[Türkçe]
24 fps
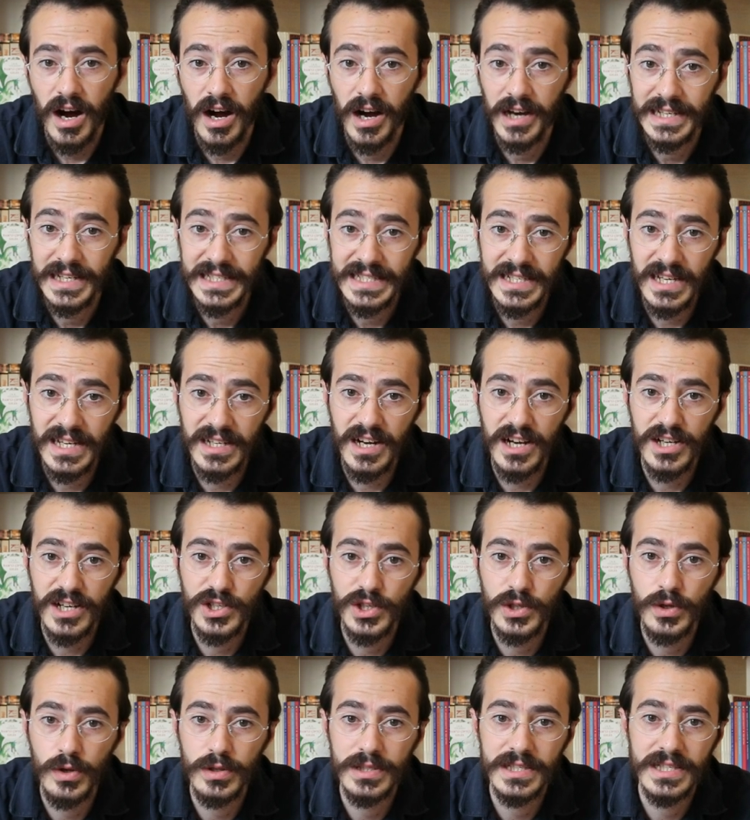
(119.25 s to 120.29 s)
Ailesine
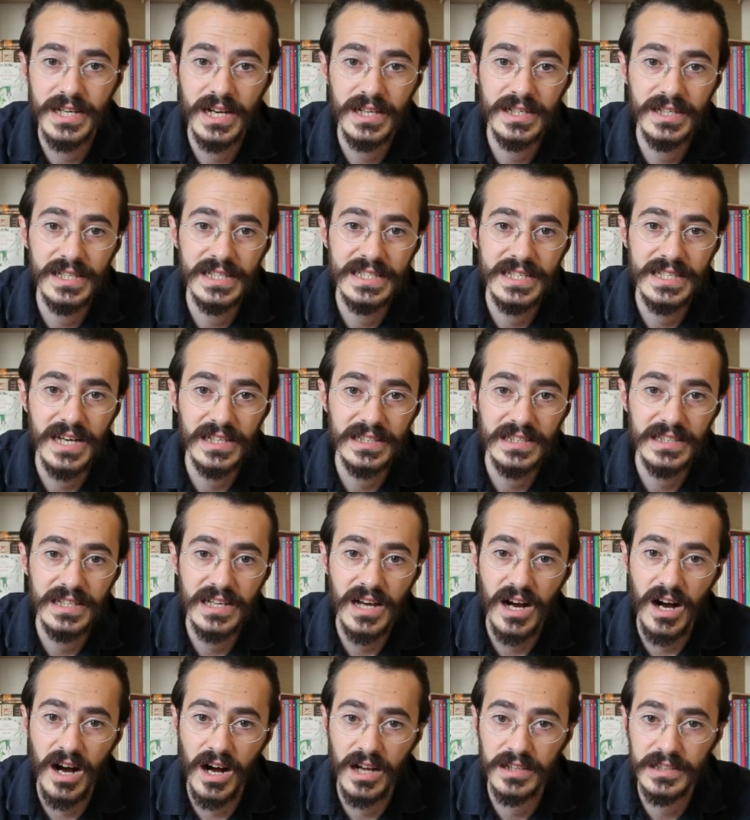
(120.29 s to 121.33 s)
karşı gösterdiği
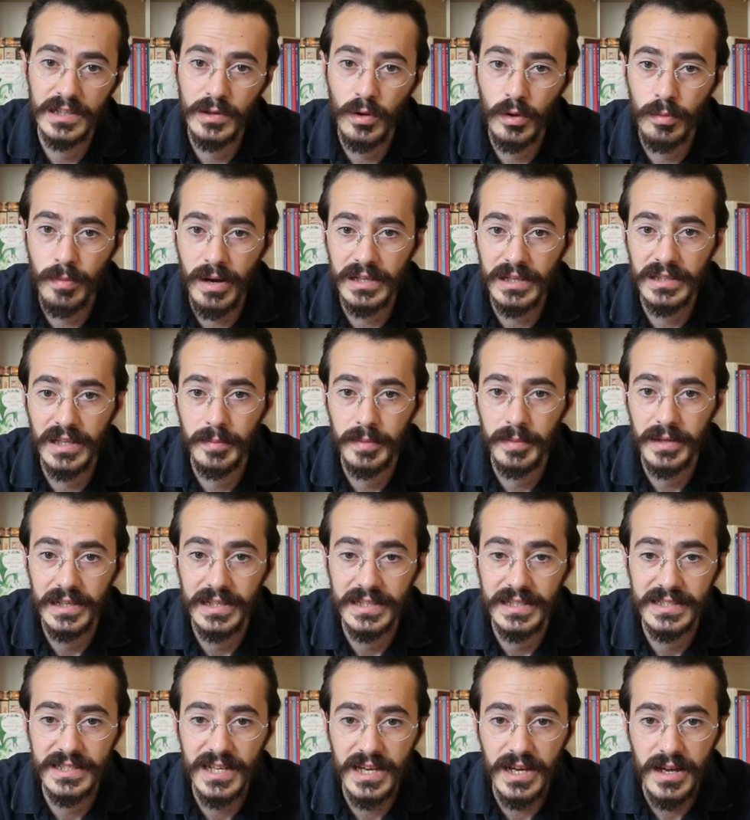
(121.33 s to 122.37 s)
sertliği adil olmakla
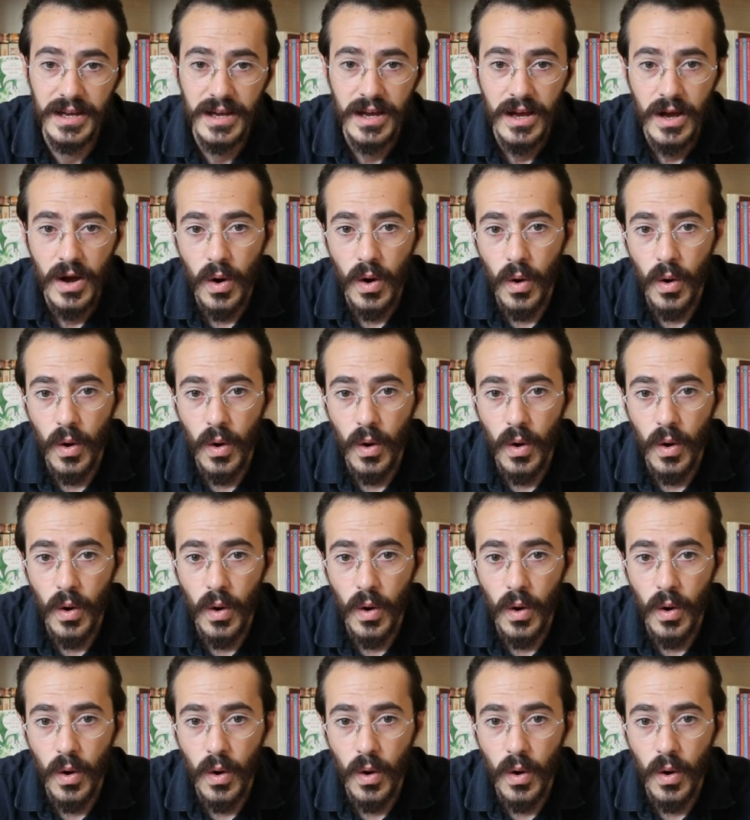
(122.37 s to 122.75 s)
birlikte